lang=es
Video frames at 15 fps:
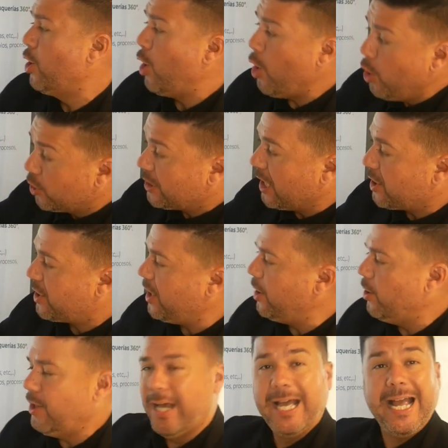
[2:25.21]
Lo
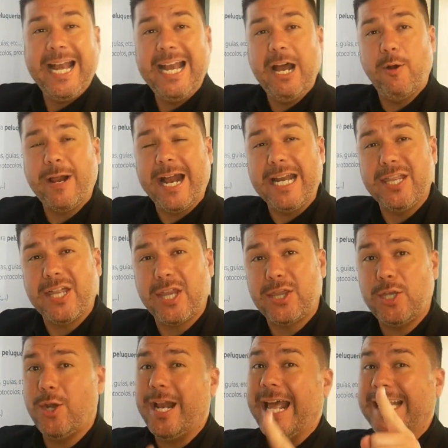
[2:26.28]
tercero, la
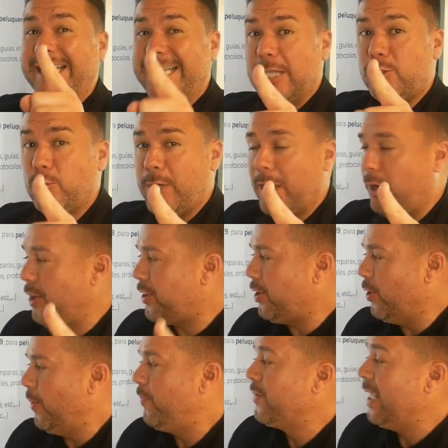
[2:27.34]
organización de tu
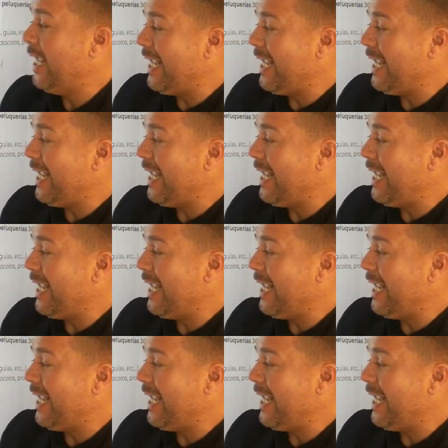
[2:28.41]
negocio.